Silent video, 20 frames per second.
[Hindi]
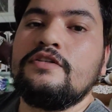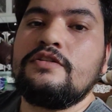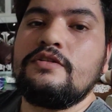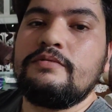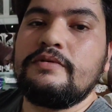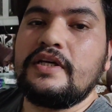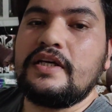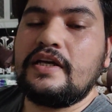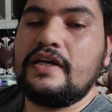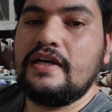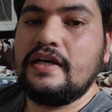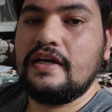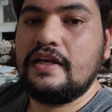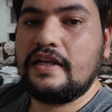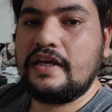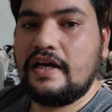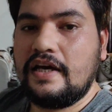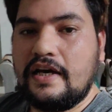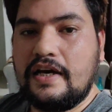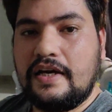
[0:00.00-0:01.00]
तो भैया खेल
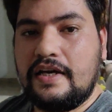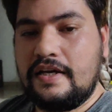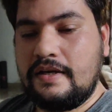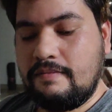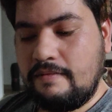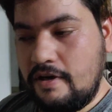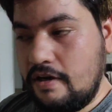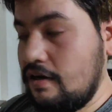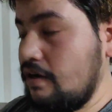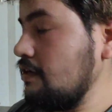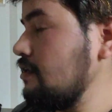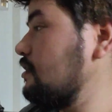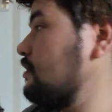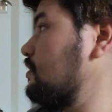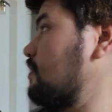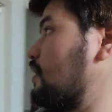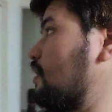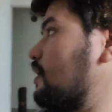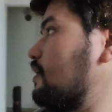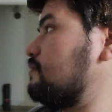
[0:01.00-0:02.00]
के आ गए हैं हमारा
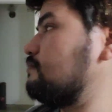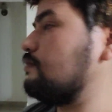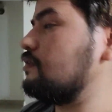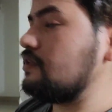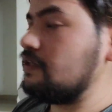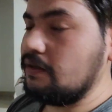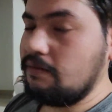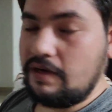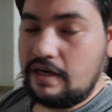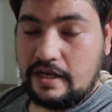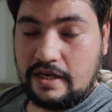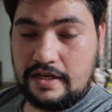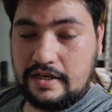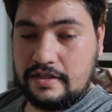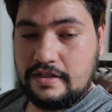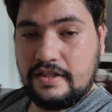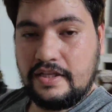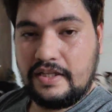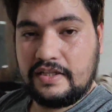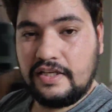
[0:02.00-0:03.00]
आज बहुत दबा के
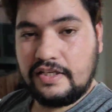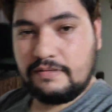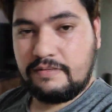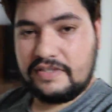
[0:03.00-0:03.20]
खेल दिया दस